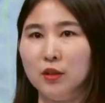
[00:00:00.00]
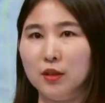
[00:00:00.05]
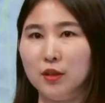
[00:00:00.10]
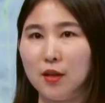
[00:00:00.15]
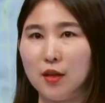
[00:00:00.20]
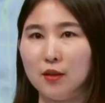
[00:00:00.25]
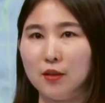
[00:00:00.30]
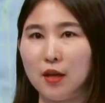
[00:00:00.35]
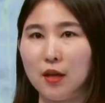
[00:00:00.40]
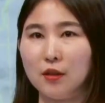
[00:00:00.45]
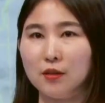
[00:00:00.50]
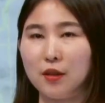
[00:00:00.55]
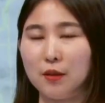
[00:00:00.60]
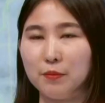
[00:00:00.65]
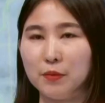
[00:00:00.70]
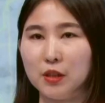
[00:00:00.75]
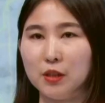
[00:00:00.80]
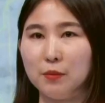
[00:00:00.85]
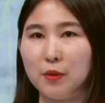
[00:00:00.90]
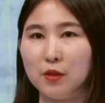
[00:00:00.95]
시간당
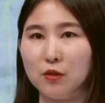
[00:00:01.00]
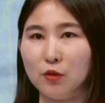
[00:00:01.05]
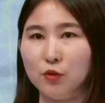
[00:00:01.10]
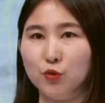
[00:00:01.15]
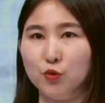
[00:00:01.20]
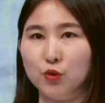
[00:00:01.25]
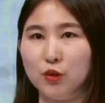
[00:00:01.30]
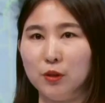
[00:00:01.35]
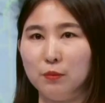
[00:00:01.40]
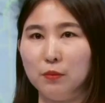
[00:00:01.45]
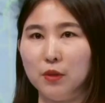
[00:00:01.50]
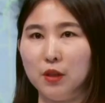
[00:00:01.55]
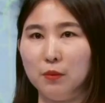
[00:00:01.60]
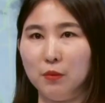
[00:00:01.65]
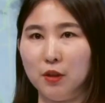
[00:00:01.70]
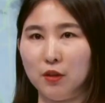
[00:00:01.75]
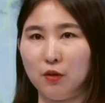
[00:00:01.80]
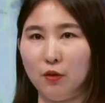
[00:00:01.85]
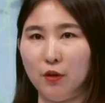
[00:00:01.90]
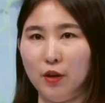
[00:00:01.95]
30에서
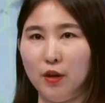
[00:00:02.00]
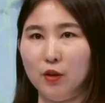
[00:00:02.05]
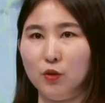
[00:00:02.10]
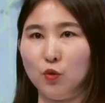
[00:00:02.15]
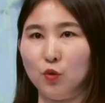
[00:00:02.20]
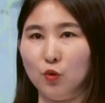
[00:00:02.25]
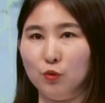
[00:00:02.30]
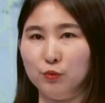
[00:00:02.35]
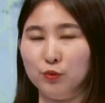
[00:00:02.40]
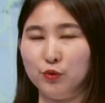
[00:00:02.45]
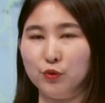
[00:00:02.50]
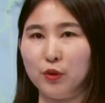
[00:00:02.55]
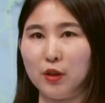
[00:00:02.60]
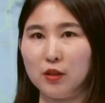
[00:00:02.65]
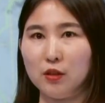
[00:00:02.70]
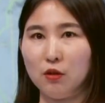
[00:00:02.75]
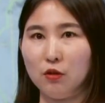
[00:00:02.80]
60mm의 돌풍과